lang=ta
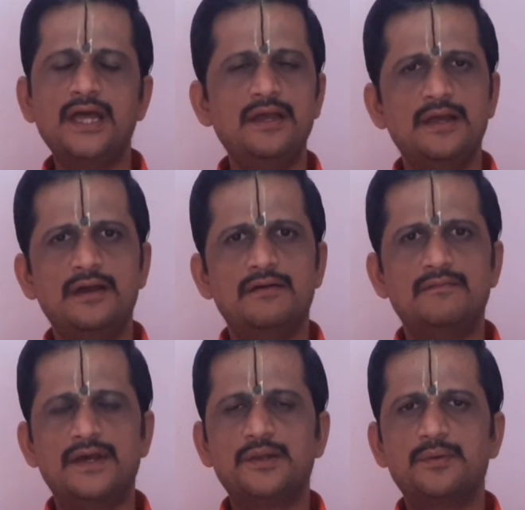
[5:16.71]
தான்
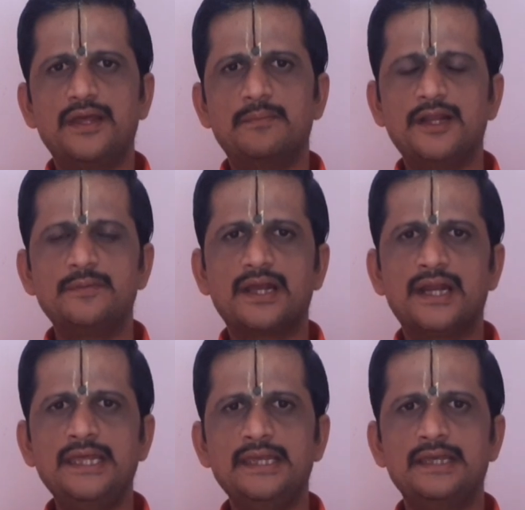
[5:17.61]
வரக்கூடிய மருமகளை